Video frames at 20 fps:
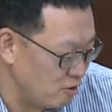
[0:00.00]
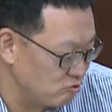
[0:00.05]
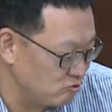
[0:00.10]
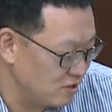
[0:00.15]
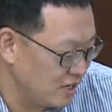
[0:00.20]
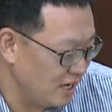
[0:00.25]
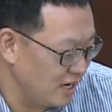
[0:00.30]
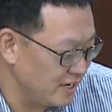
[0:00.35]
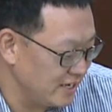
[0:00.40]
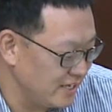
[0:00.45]

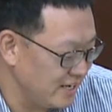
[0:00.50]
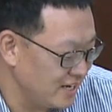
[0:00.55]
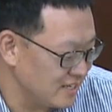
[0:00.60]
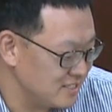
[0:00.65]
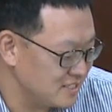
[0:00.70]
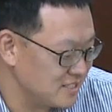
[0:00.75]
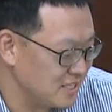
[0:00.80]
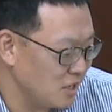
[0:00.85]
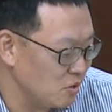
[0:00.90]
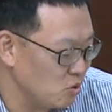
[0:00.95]
배우가
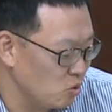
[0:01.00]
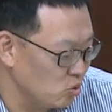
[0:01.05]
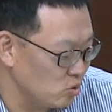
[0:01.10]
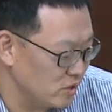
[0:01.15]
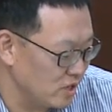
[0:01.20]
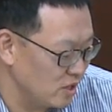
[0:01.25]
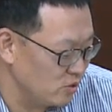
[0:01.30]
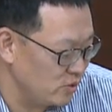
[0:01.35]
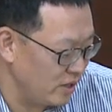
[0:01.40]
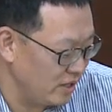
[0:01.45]
일약 스타로
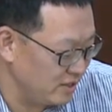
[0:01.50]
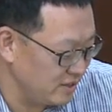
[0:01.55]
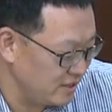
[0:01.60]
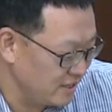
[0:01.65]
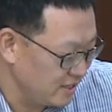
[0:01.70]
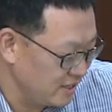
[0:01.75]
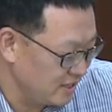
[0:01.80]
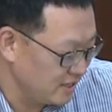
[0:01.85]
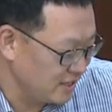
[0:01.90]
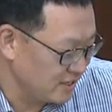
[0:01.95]
오르게 된
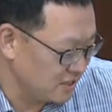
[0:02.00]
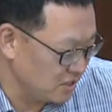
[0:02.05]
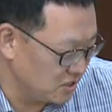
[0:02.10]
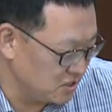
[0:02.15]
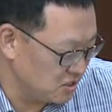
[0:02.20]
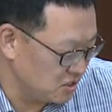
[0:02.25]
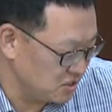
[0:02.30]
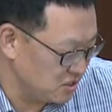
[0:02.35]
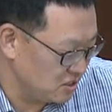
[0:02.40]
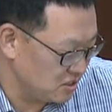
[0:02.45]

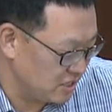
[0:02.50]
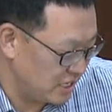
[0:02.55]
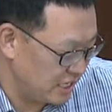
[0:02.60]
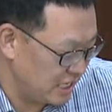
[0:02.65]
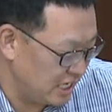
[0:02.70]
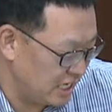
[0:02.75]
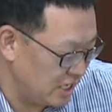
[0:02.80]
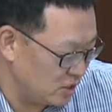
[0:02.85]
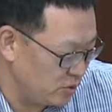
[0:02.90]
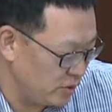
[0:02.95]
결정적
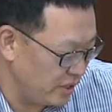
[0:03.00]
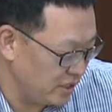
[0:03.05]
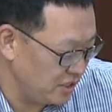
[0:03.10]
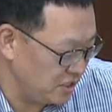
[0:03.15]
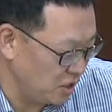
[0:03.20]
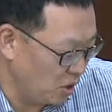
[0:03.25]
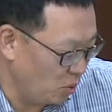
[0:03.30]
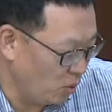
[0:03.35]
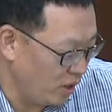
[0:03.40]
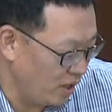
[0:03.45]
기기가
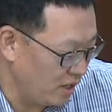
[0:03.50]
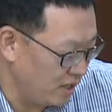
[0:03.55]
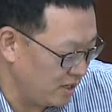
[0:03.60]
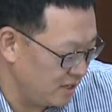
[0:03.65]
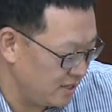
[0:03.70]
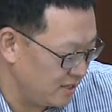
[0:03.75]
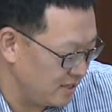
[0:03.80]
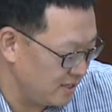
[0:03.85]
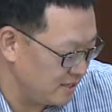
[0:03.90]
된 영화입니다.